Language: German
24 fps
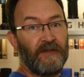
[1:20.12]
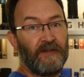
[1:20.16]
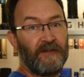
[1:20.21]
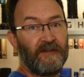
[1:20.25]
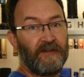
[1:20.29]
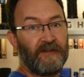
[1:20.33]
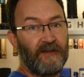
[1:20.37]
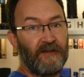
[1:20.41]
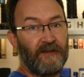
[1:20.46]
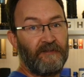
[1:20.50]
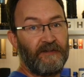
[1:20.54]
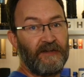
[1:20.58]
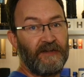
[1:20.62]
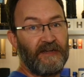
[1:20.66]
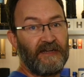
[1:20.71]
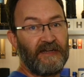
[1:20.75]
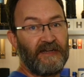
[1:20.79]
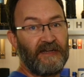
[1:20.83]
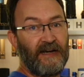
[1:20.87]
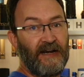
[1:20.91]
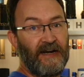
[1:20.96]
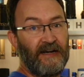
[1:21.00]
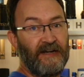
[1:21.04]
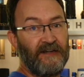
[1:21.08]
der
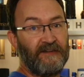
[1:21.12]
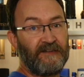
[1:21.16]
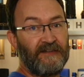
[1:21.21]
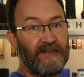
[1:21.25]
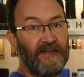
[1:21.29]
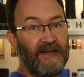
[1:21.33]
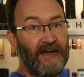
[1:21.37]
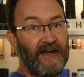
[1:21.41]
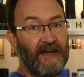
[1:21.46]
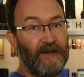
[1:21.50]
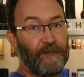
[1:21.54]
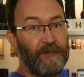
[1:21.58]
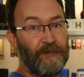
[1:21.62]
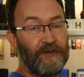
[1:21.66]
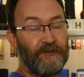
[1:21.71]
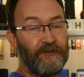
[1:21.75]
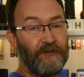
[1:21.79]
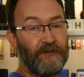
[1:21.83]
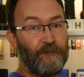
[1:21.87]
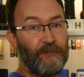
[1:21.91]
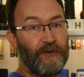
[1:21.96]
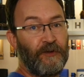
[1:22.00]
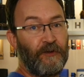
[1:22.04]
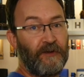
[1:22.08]
wirklich alles
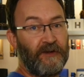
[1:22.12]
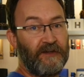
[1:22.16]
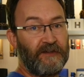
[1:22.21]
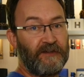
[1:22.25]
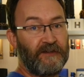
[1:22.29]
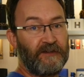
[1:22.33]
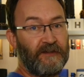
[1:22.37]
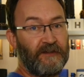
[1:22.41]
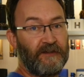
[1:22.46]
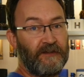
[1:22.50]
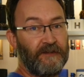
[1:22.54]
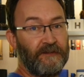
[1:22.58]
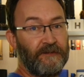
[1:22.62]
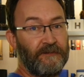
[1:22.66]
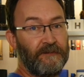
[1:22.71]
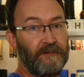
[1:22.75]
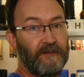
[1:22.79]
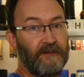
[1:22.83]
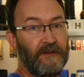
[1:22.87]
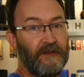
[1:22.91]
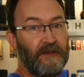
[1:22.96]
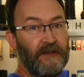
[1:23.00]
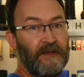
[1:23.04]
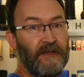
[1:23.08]
gleichmäßig beleuchten kann.
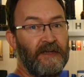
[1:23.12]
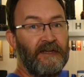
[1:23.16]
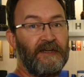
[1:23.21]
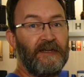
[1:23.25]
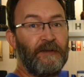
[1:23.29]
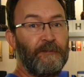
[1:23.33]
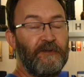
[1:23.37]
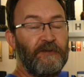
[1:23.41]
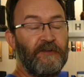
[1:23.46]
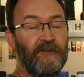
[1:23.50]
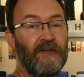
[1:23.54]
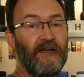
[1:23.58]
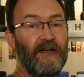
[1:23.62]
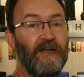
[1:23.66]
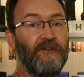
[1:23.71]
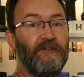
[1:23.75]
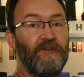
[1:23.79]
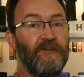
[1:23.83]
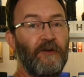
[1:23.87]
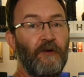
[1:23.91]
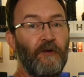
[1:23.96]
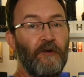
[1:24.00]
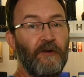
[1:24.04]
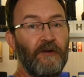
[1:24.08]
Ich habe das
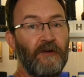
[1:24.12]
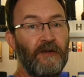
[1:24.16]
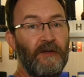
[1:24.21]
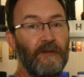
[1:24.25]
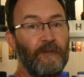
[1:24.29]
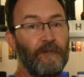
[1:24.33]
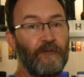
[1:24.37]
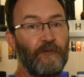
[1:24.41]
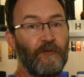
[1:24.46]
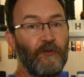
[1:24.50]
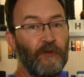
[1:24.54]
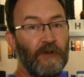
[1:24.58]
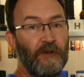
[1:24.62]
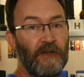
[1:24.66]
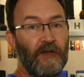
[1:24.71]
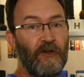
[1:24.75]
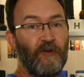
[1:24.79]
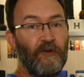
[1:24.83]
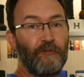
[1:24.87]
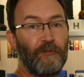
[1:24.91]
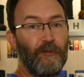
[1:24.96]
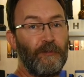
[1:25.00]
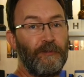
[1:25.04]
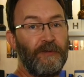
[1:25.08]
Ganze auch im Tunnel
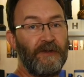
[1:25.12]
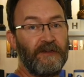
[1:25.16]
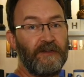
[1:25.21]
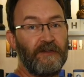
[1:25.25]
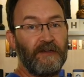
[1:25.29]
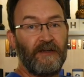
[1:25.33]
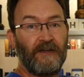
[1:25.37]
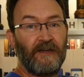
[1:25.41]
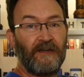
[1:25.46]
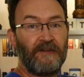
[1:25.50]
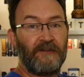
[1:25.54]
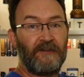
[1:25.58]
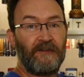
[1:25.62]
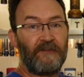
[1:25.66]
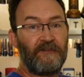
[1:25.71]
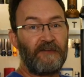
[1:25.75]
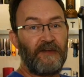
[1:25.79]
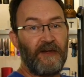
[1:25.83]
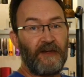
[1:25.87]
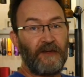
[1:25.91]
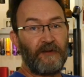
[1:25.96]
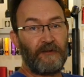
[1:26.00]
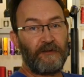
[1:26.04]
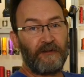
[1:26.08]
ausprobiert, das
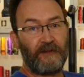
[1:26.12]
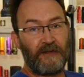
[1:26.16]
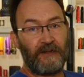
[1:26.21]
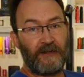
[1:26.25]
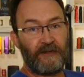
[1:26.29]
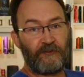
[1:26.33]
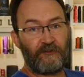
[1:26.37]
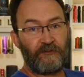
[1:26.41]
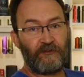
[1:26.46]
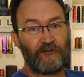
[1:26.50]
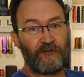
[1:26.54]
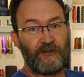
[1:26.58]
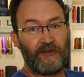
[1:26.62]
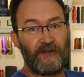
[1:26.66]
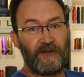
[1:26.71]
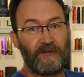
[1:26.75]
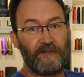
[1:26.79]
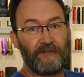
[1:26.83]
zeige ich euch jetzt schnell.